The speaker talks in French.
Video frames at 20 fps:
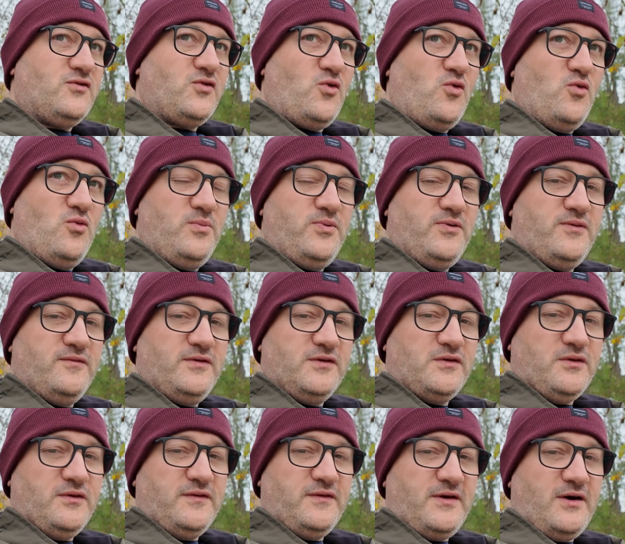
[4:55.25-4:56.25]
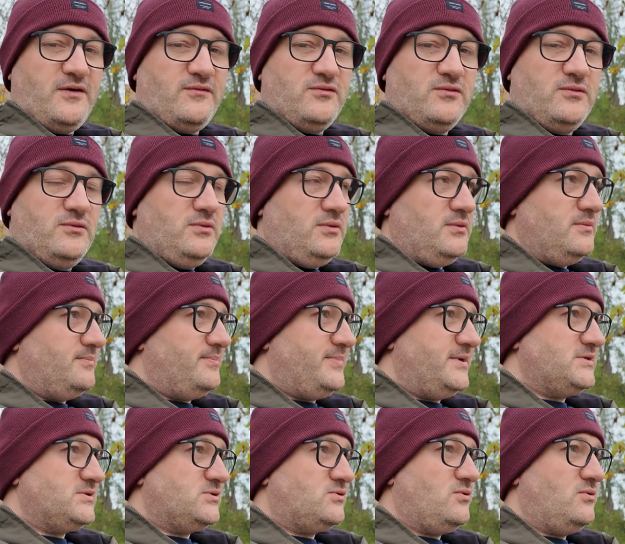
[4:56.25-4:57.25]
trompe votre cerveau
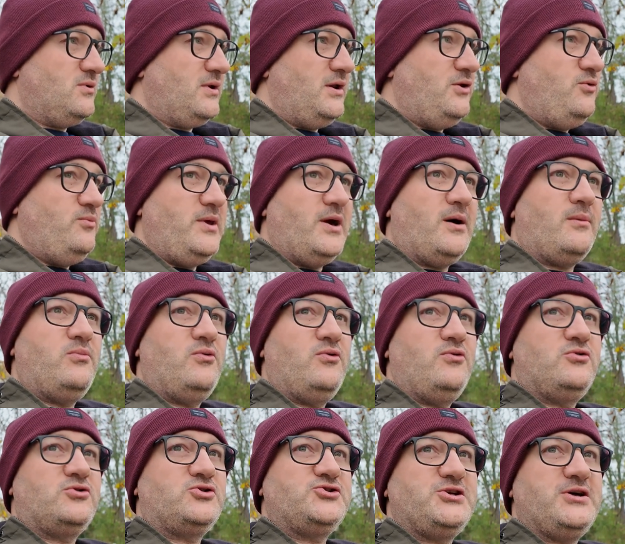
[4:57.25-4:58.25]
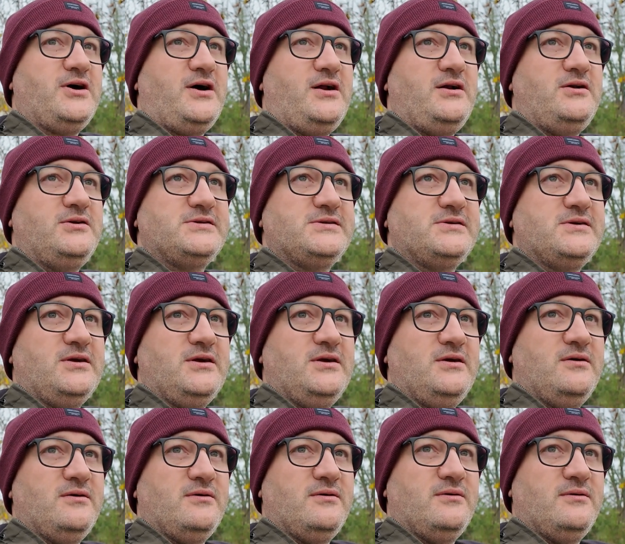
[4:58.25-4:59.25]
parce que la lumière bleue en général
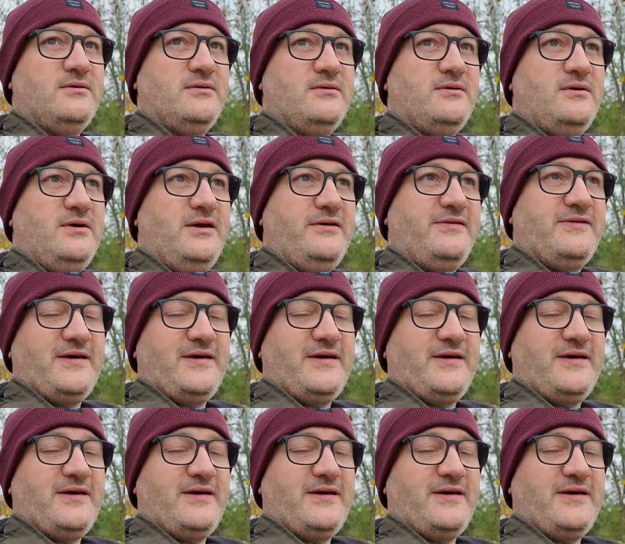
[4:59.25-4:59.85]
c'est euh, les